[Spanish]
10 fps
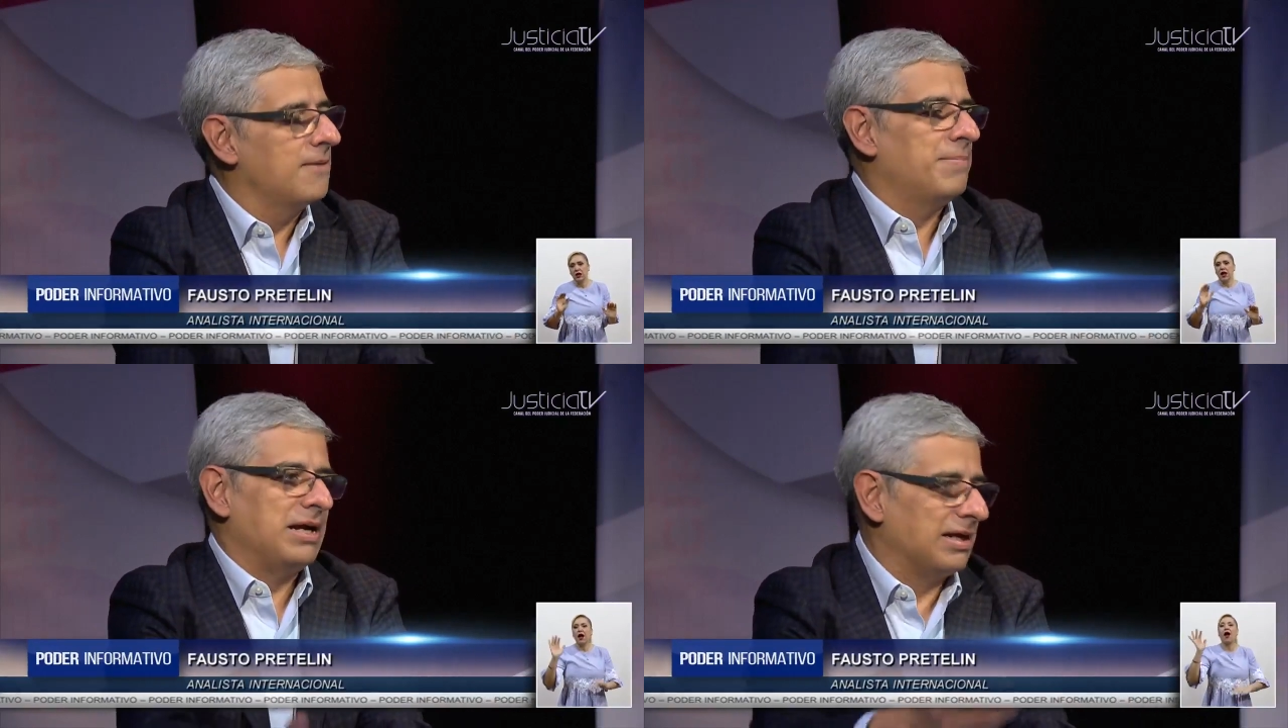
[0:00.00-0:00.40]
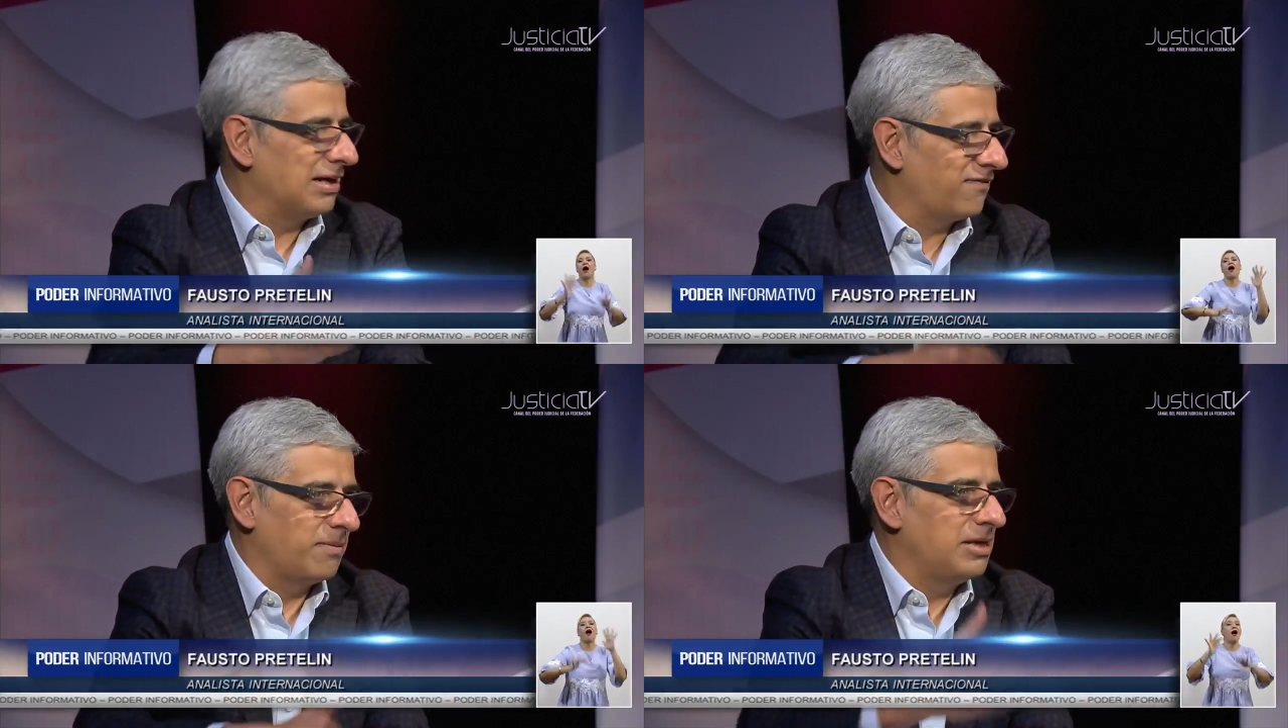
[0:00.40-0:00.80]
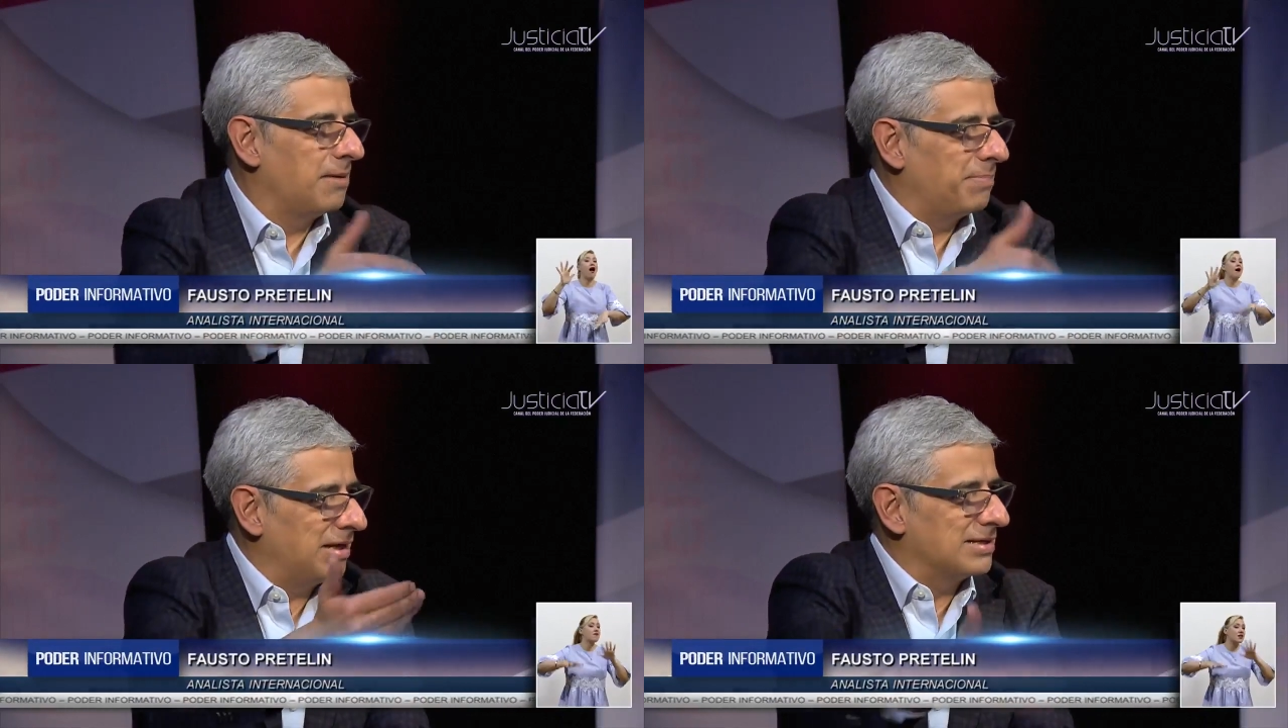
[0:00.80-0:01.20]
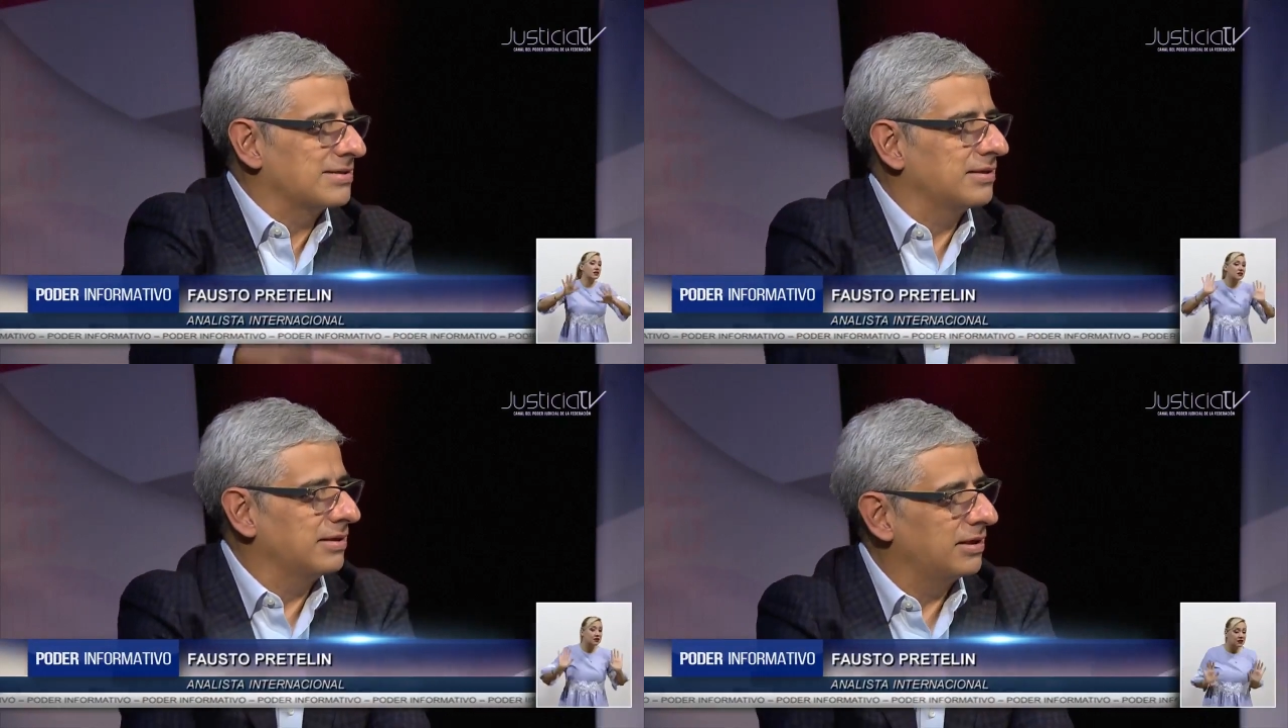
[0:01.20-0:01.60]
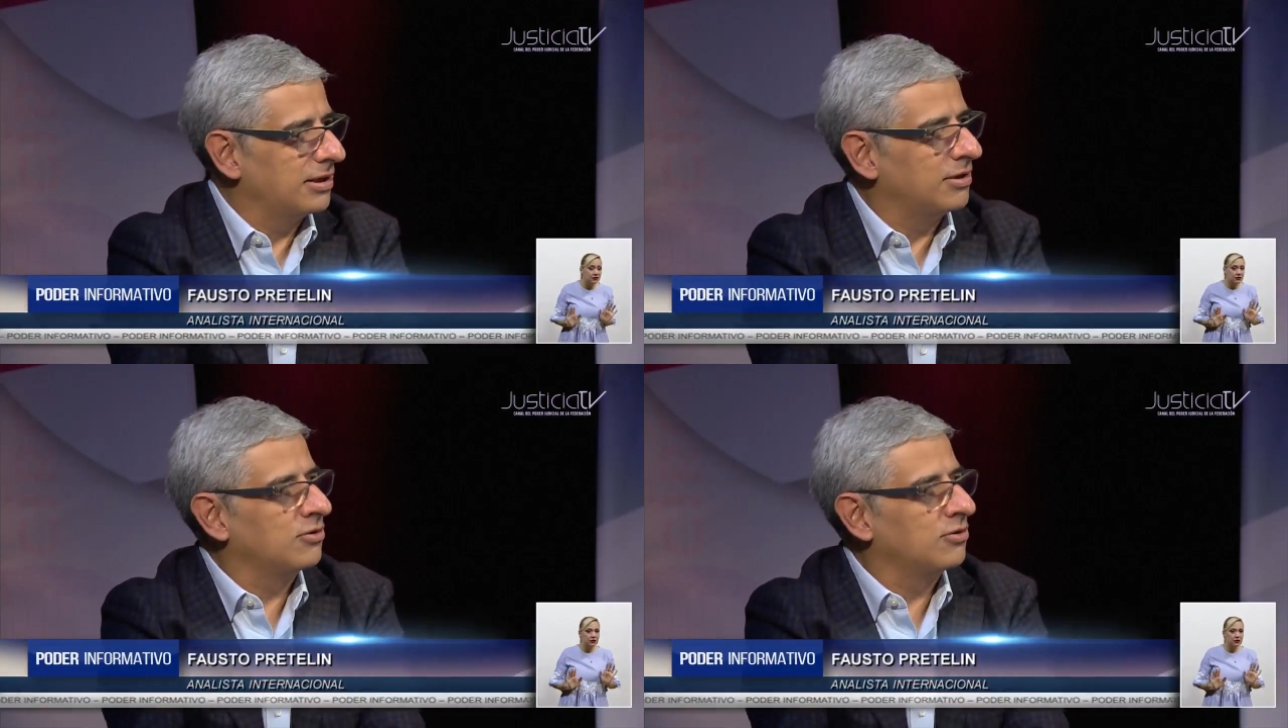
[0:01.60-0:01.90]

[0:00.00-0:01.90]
para que la familia Pérez eh,